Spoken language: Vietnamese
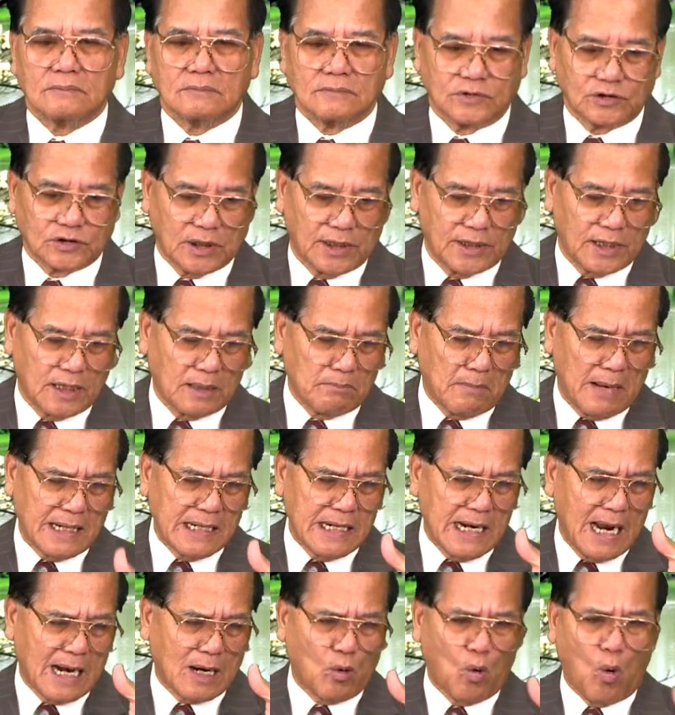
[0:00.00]
Cho nên nó bắn
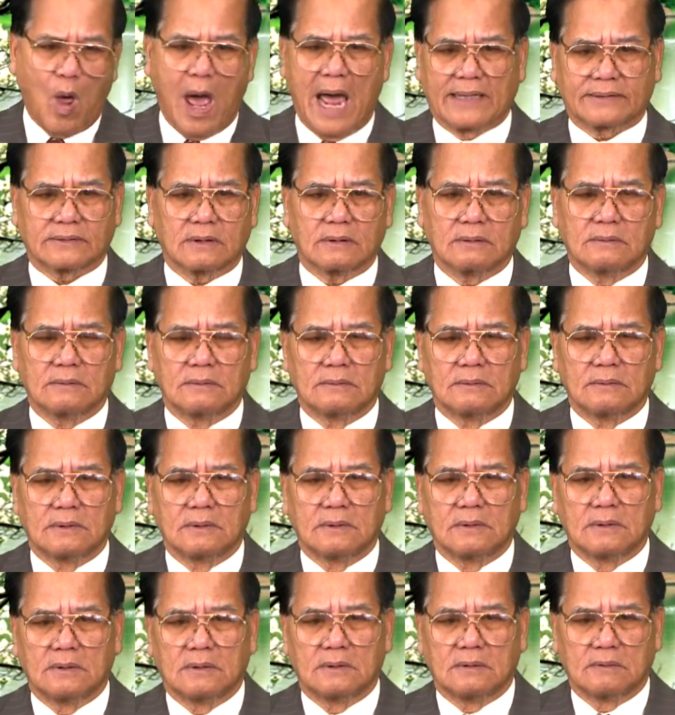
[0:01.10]
hàng loạt.
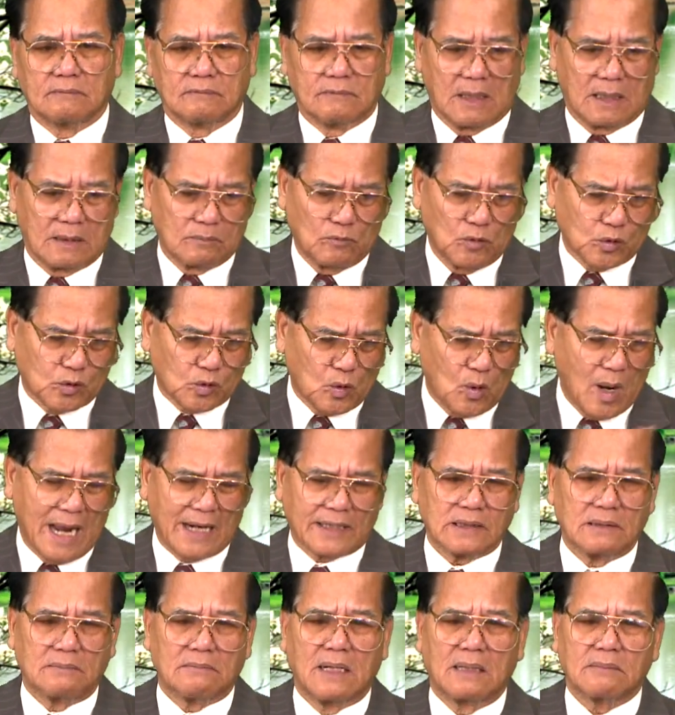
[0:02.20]
Và một loạt
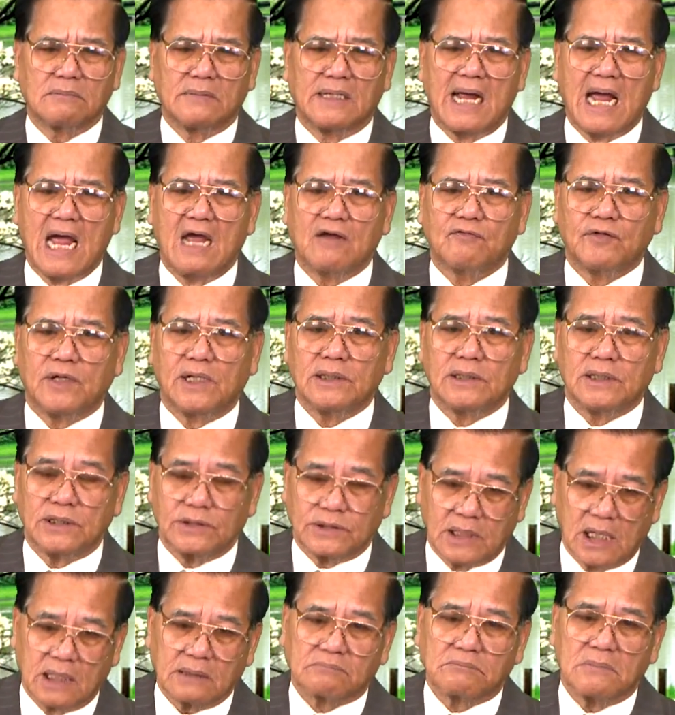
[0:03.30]
nó bắn 12 viên thì
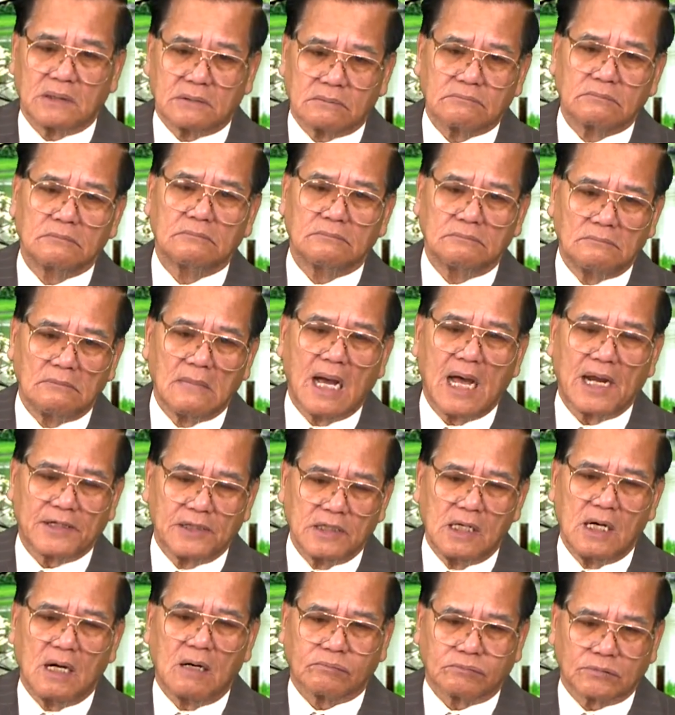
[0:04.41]
chết mất 3 đứa
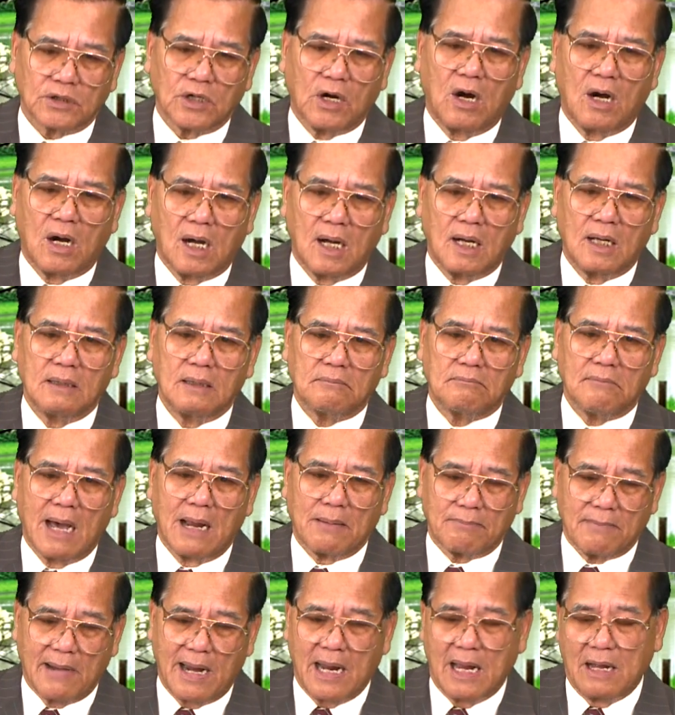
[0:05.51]
học trò, bạn
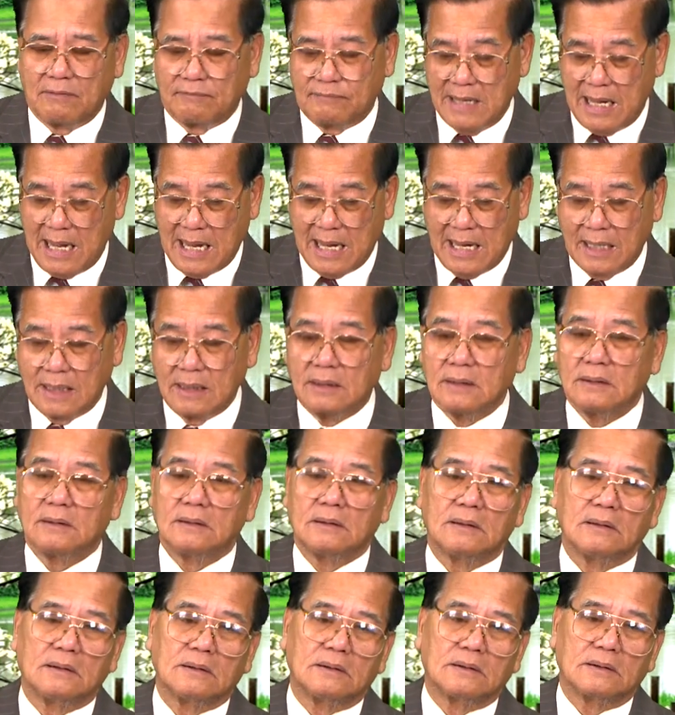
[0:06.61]
bè và
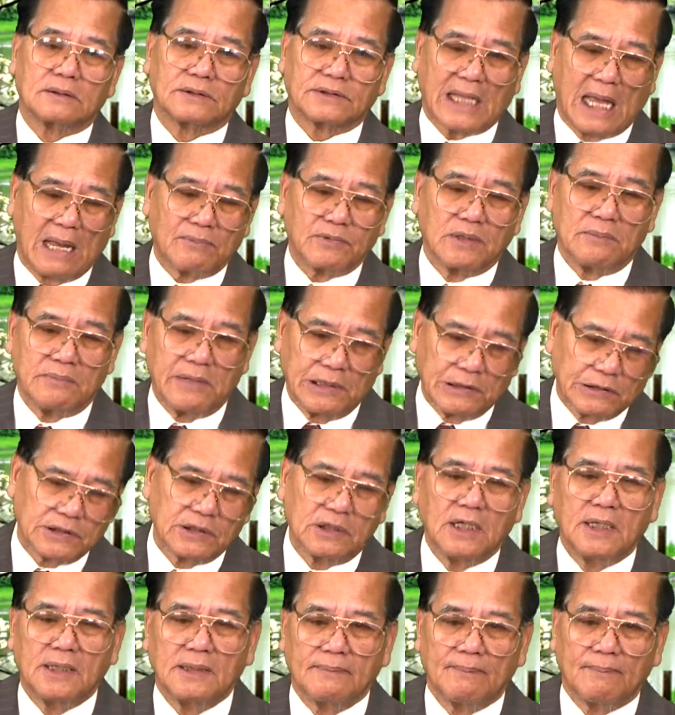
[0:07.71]
8 đứa bị
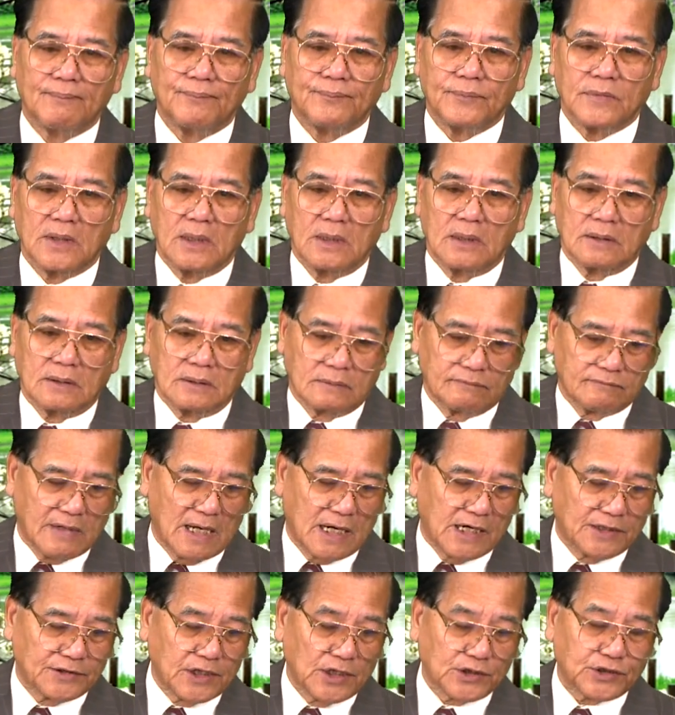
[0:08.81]
thương. Và
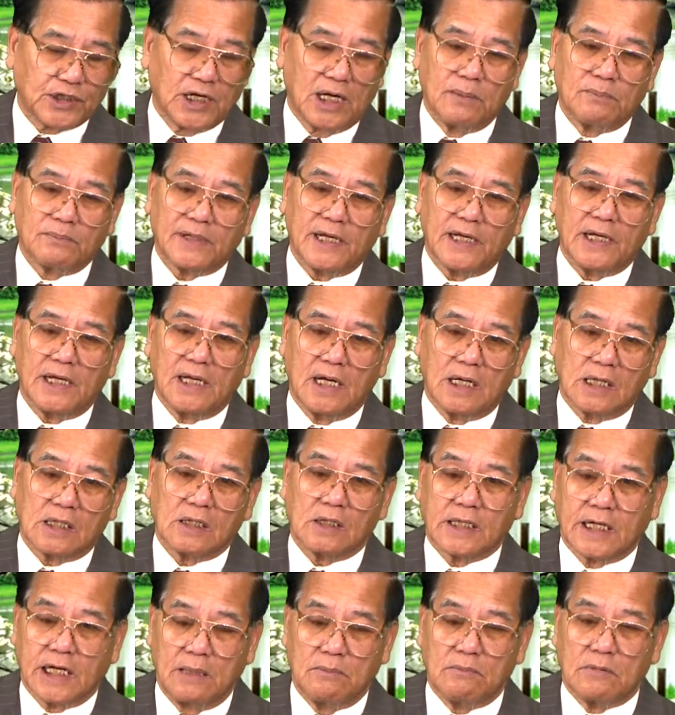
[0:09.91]
người ta tìm thấy,
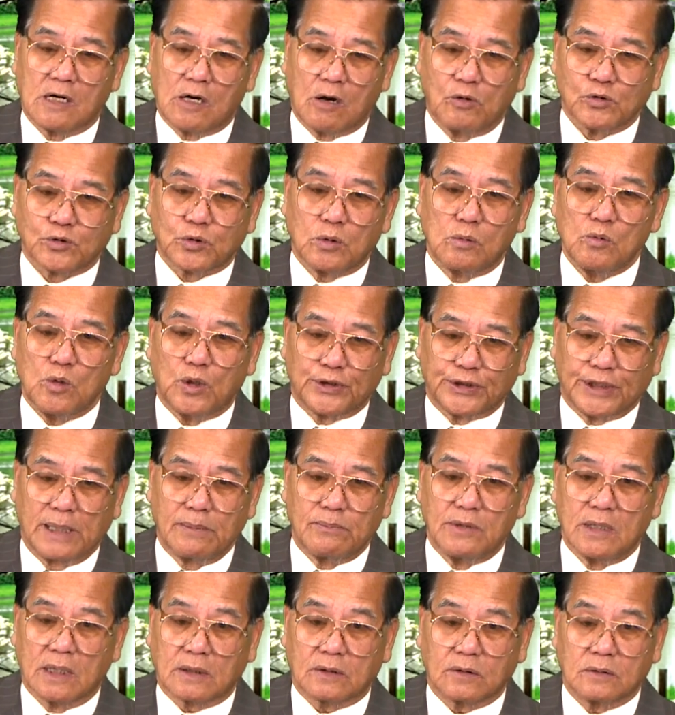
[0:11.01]
khi mà khẩu súng họ tìm
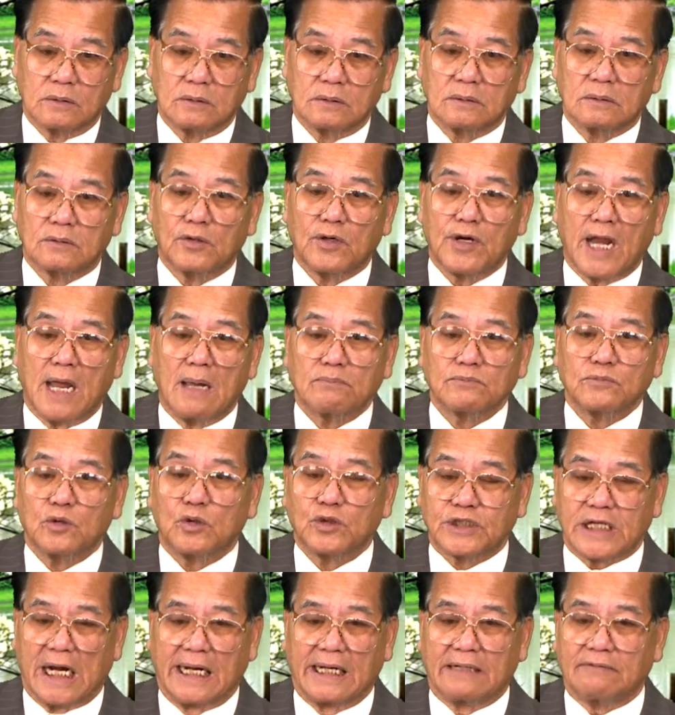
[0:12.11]
được, nó ném, nó
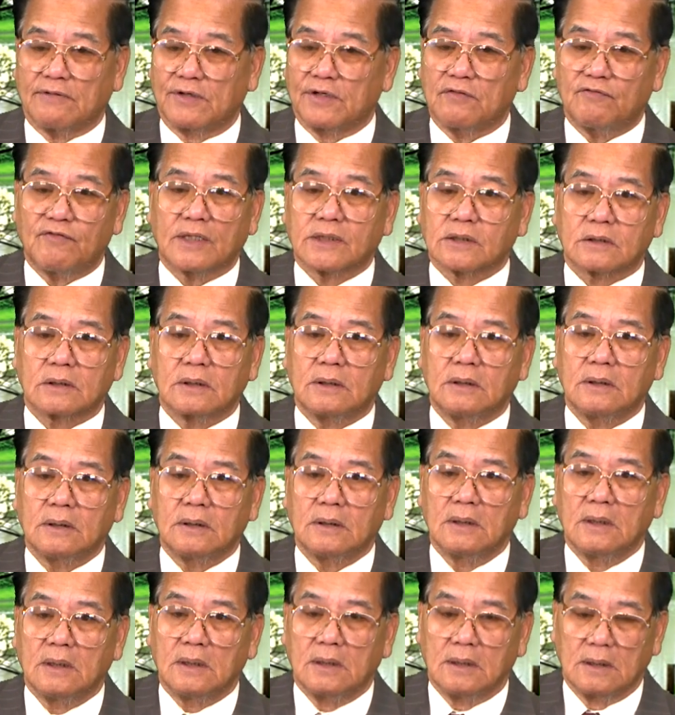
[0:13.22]
chạy mà nó vứt đi.
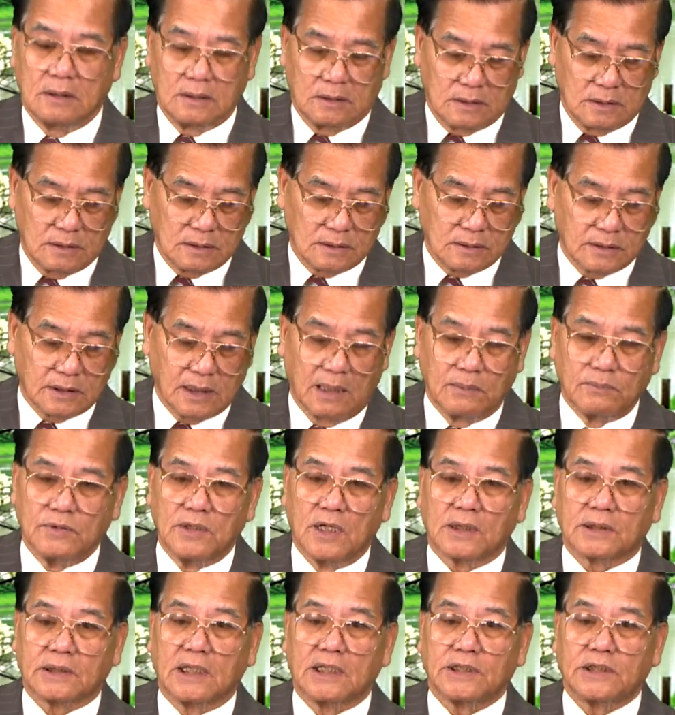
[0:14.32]
Tìm
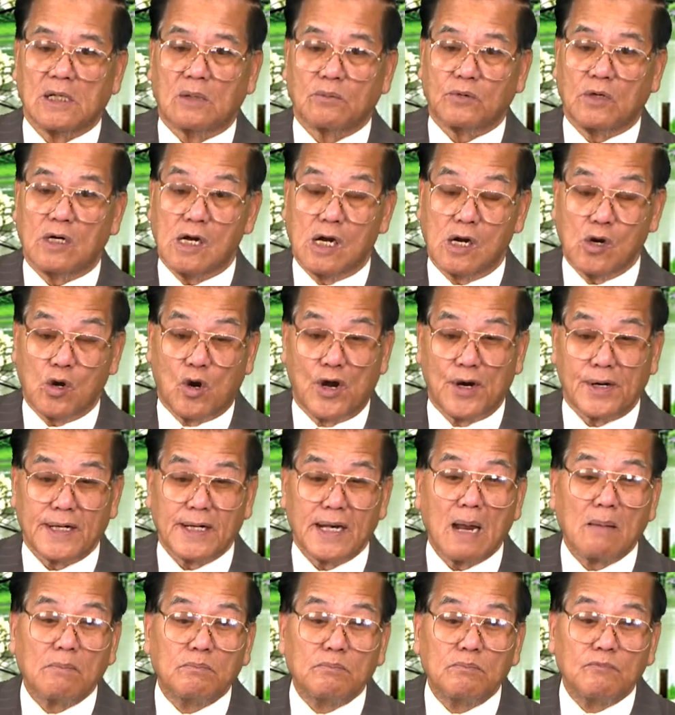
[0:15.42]
được thì trong đó còn
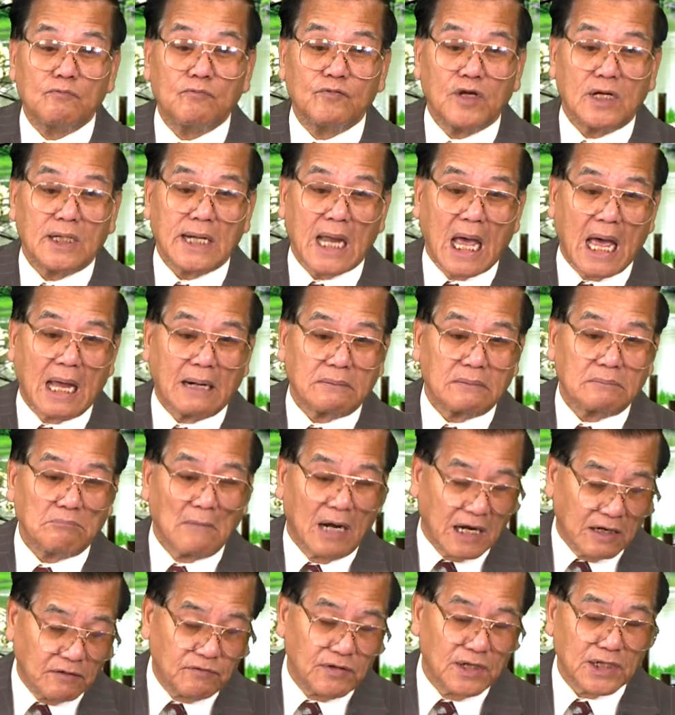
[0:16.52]
5 viên đạn,
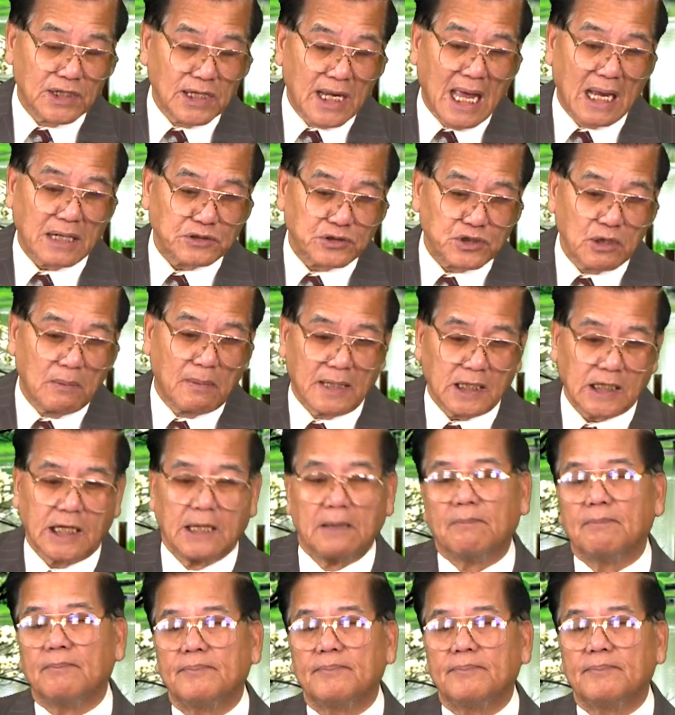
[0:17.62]
7 viên đạn chưa bắn kịp.